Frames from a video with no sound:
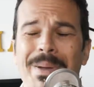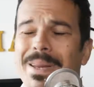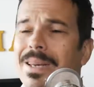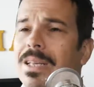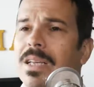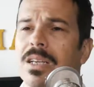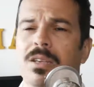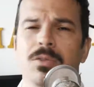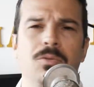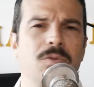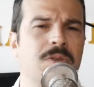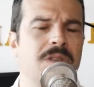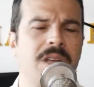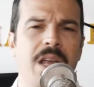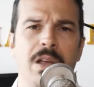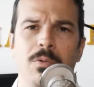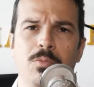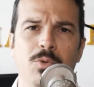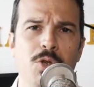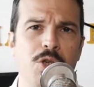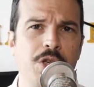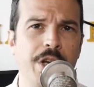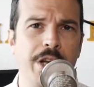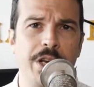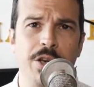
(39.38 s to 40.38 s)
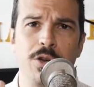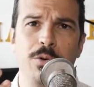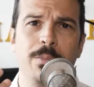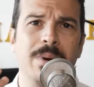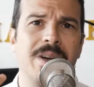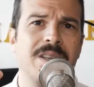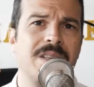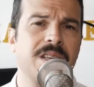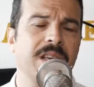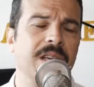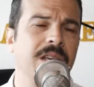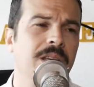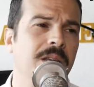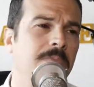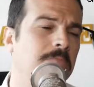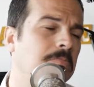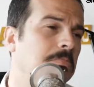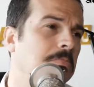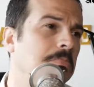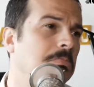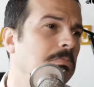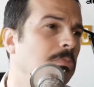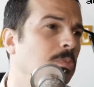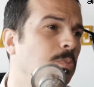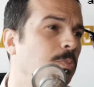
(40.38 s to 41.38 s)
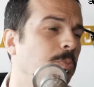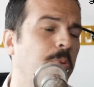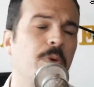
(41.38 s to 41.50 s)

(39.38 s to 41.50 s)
perché non sei un genio ma sei un